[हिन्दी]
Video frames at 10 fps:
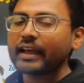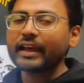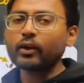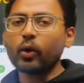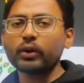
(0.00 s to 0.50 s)

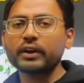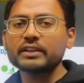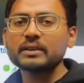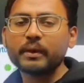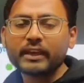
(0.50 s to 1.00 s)
एक
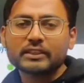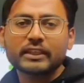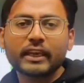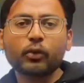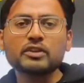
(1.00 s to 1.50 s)
ऑर्गेनिज्म एक
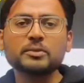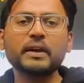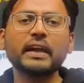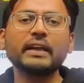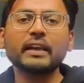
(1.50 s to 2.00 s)
सीक्वेंस
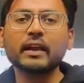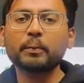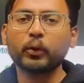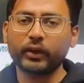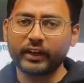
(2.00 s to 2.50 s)
में इटन अप
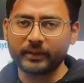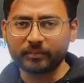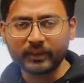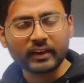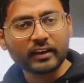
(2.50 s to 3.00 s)
हो रहे हैं
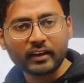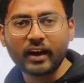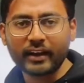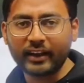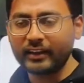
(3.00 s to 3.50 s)
खा
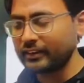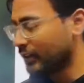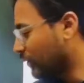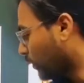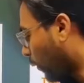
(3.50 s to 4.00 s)
रहे हैं
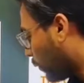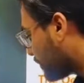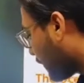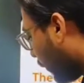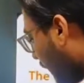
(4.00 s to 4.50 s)
तो
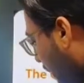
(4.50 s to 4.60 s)
उसी को ही